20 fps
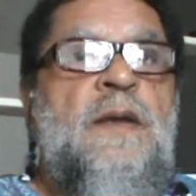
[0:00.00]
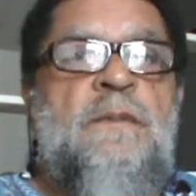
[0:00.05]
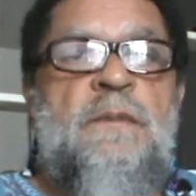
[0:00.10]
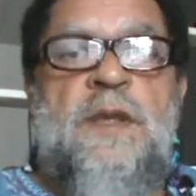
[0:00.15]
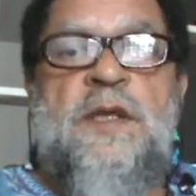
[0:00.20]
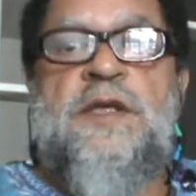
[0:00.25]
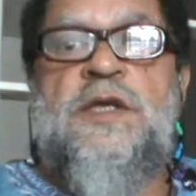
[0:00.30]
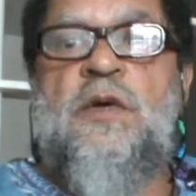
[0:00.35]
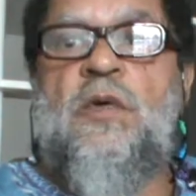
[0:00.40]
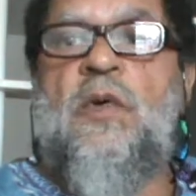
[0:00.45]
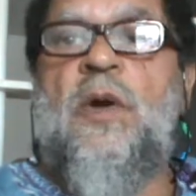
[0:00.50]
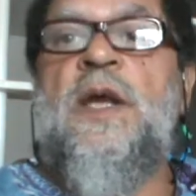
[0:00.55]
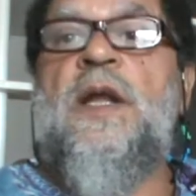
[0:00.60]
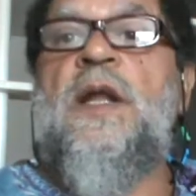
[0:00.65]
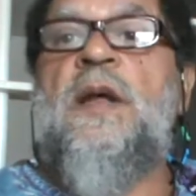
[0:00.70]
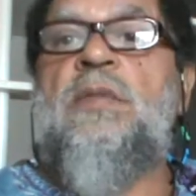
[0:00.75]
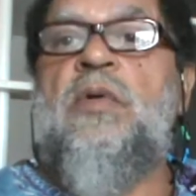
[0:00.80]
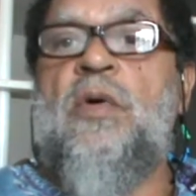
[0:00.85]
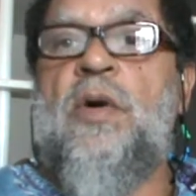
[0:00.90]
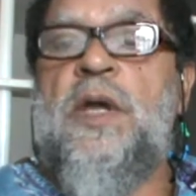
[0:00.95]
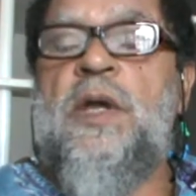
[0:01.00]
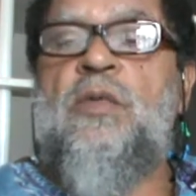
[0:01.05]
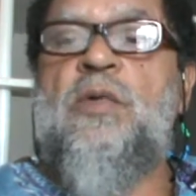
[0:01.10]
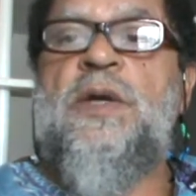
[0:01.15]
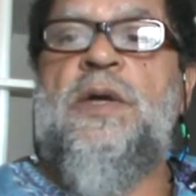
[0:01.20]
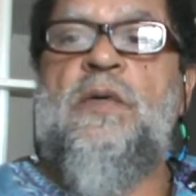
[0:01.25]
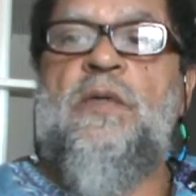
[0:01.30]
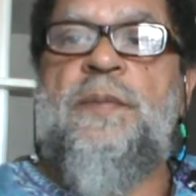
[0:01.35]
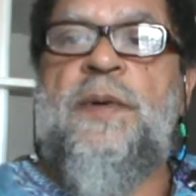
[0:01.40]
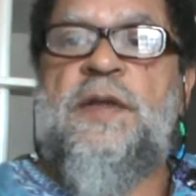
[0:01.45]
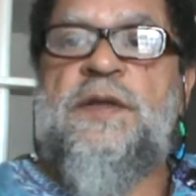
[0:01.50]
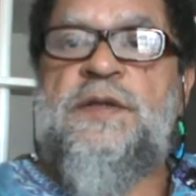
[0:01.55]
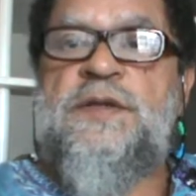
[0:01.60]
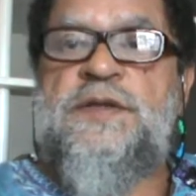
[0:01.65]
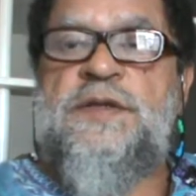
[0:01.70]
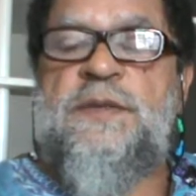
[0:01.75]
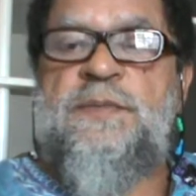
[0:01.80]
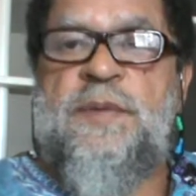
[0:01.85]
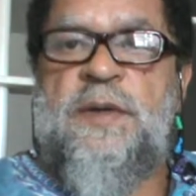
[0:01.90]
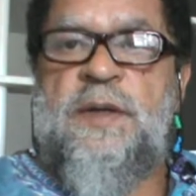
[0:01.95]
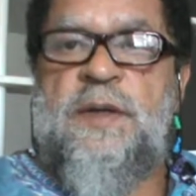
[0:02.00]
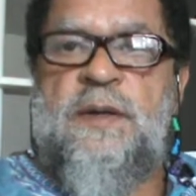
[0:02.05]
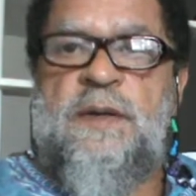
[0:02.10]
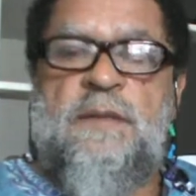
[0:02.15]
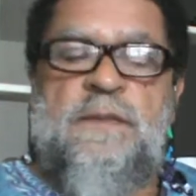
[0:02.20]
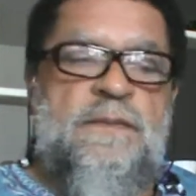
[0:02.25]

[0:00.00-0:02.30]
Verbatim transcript: mais qui ont élaboré ou qui ont participé